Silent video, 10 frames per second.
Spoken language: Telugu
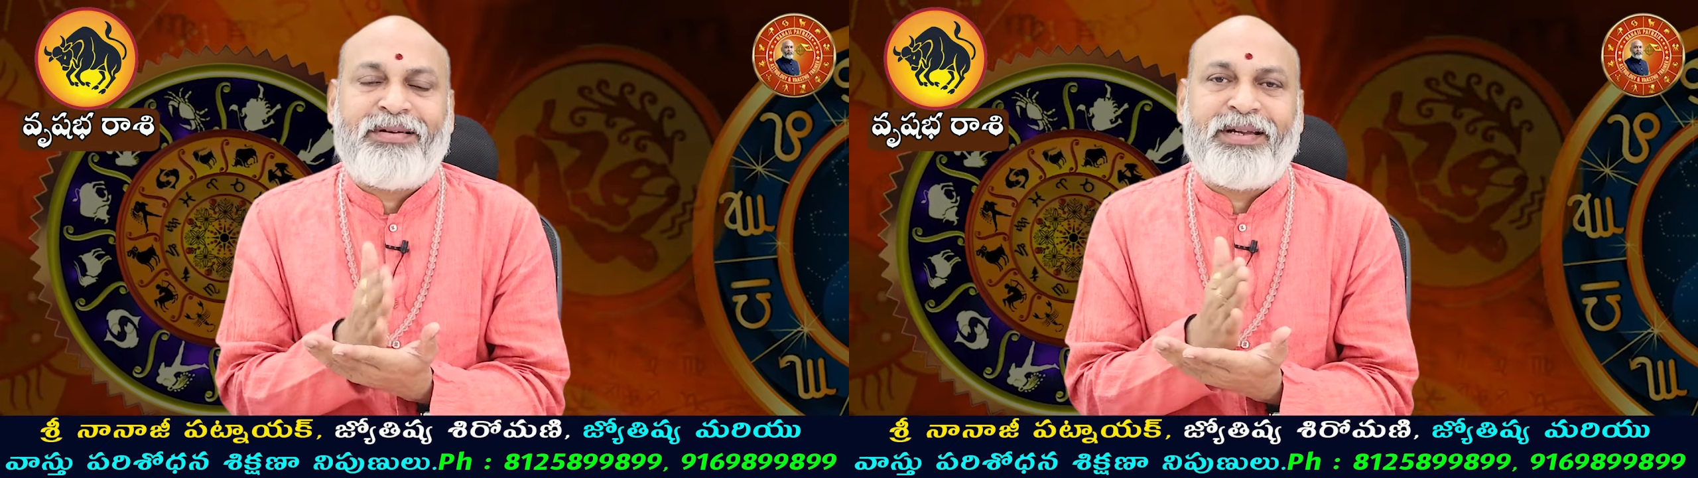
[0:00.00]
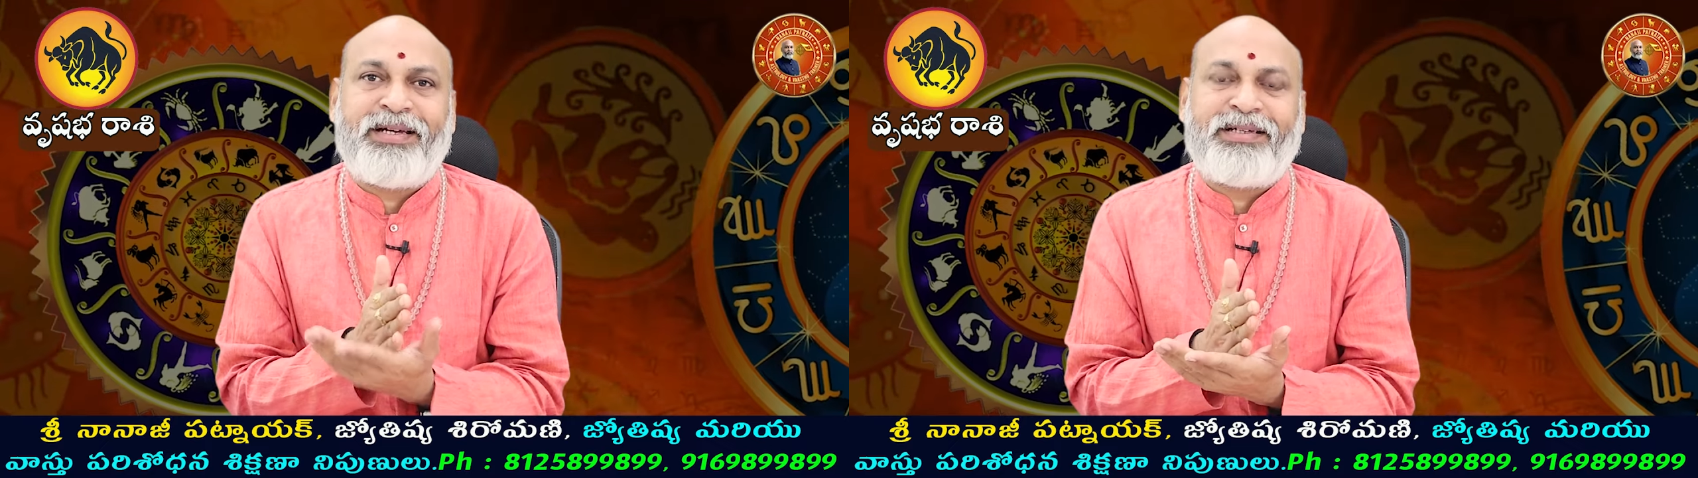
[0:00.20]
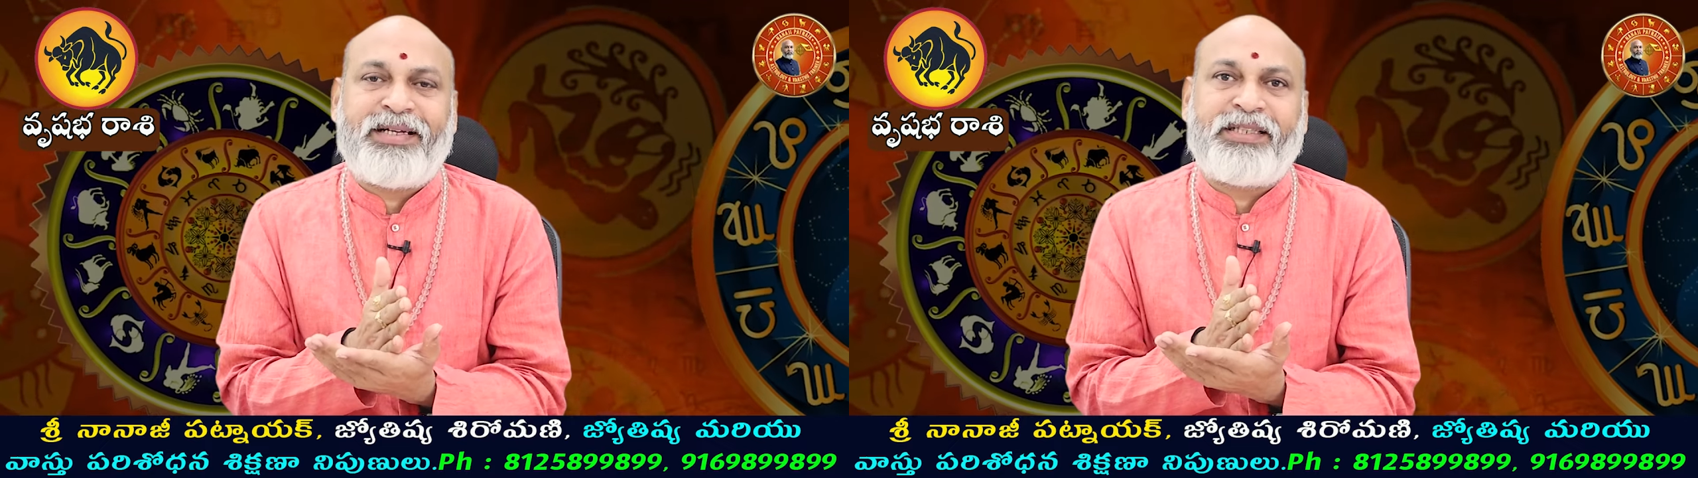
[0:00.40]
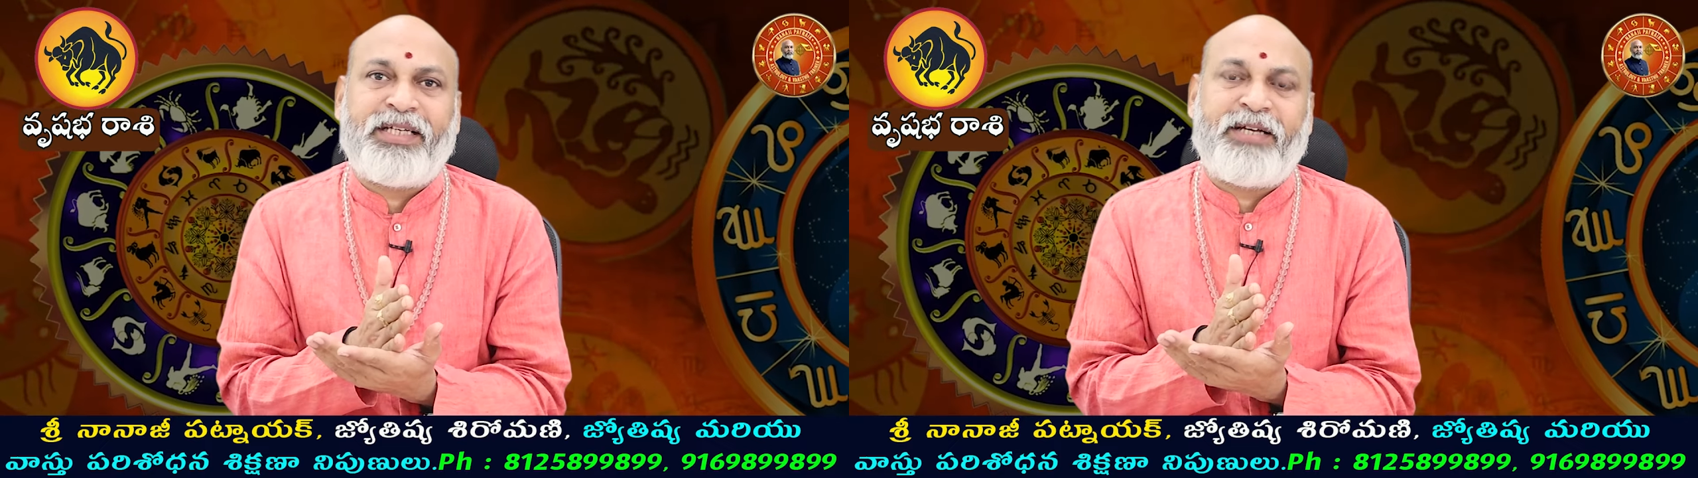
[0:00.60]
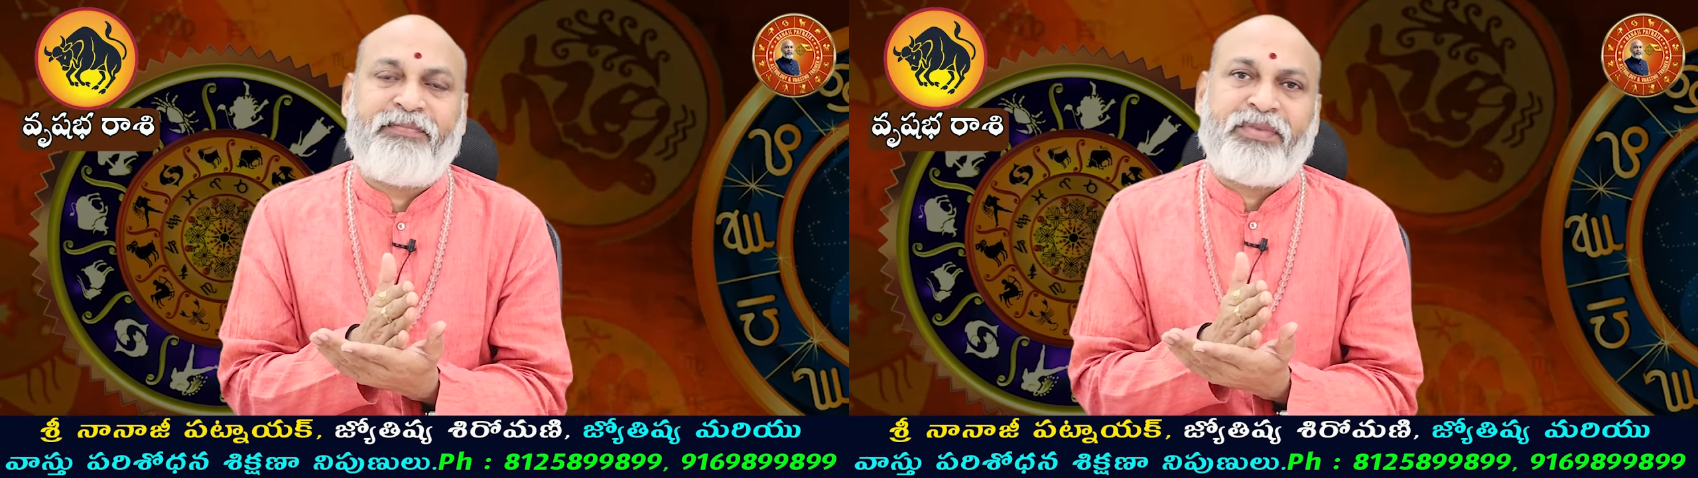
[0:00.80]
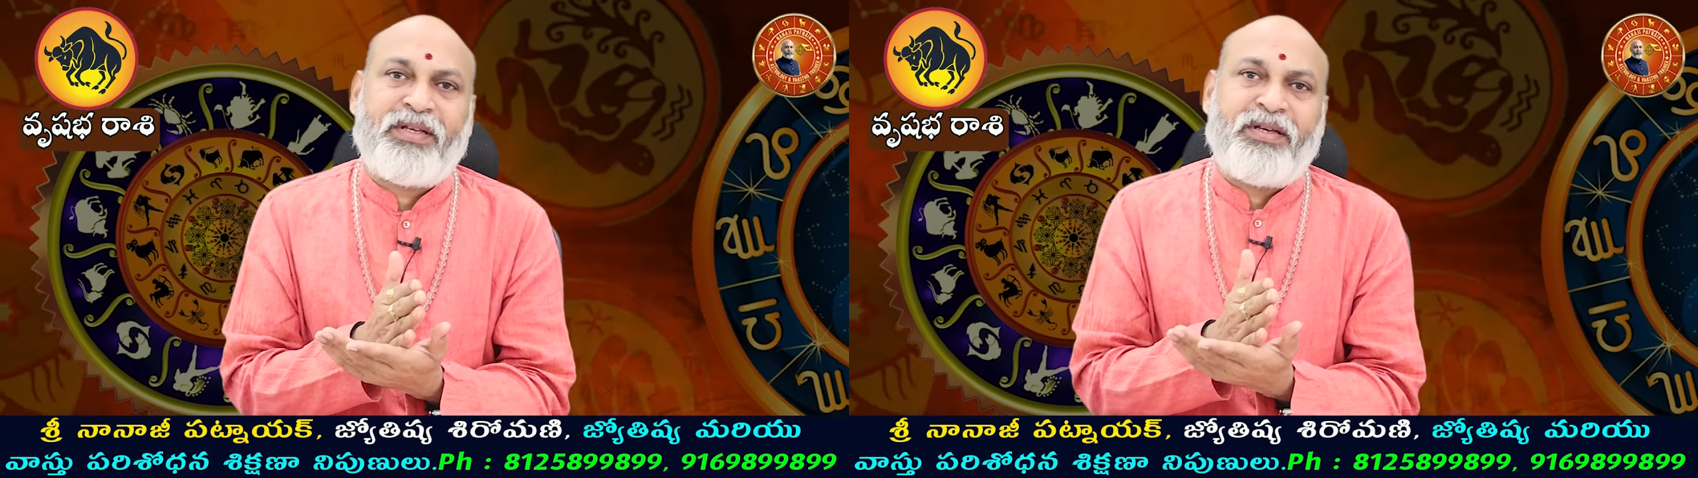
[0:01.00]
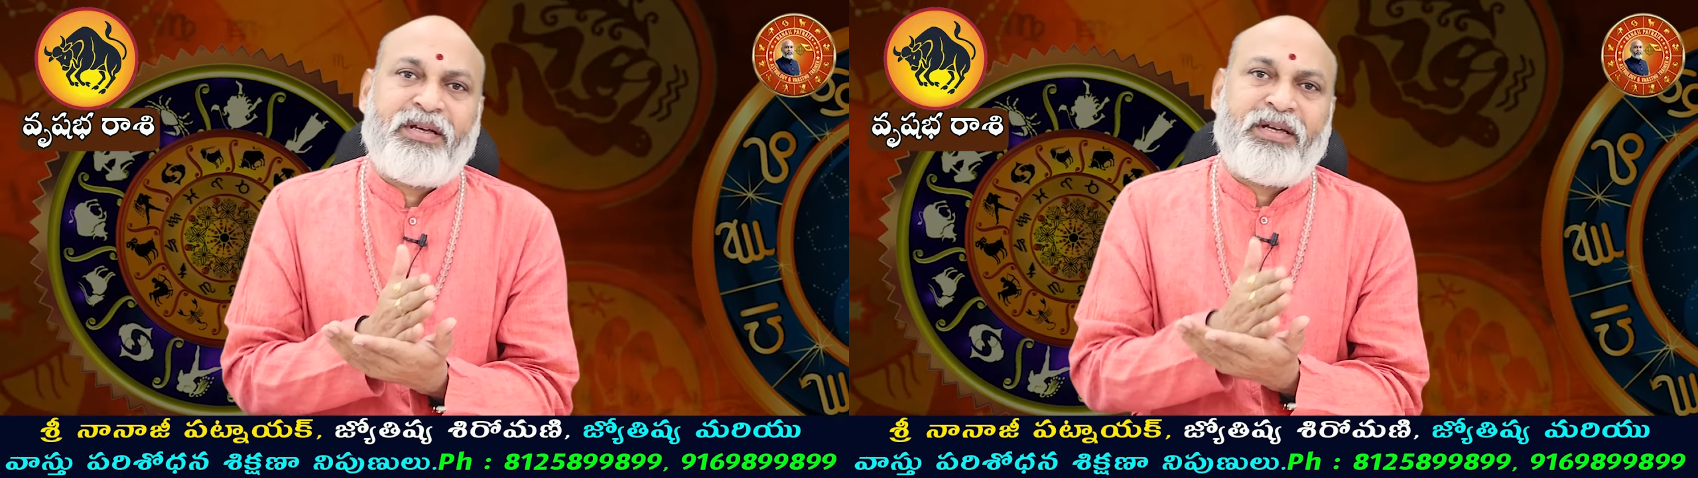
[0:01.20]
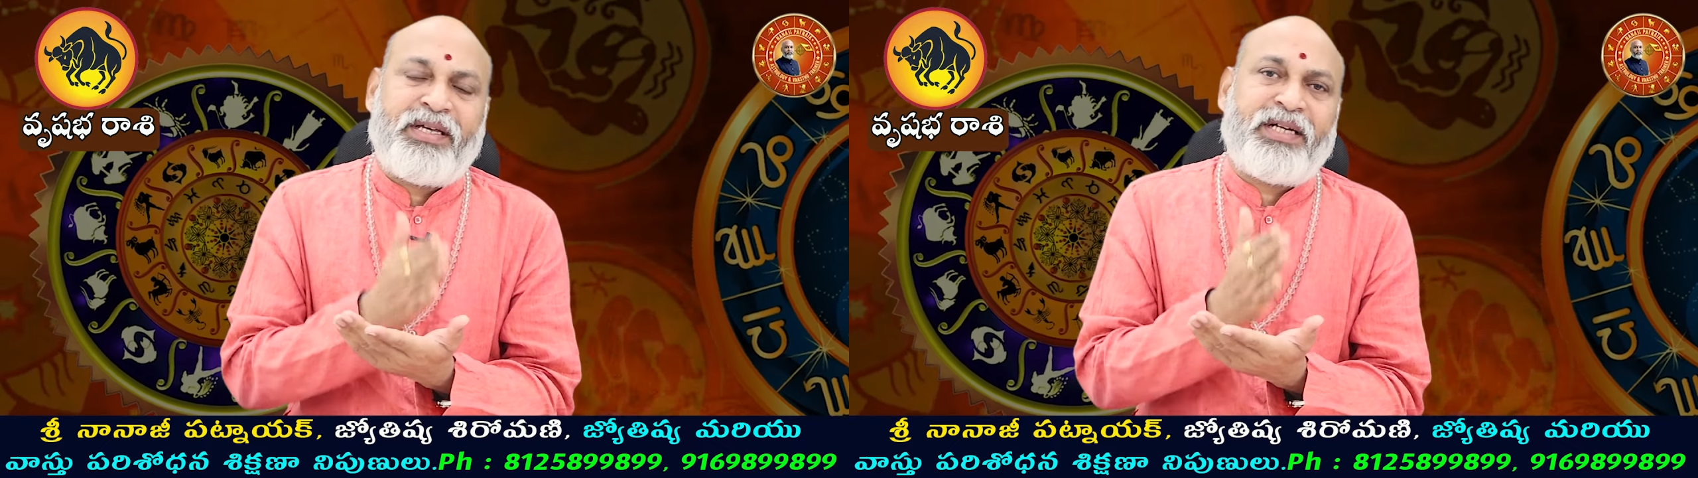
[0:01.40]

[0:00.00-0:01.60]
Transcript: లేనట్లయితే ఈ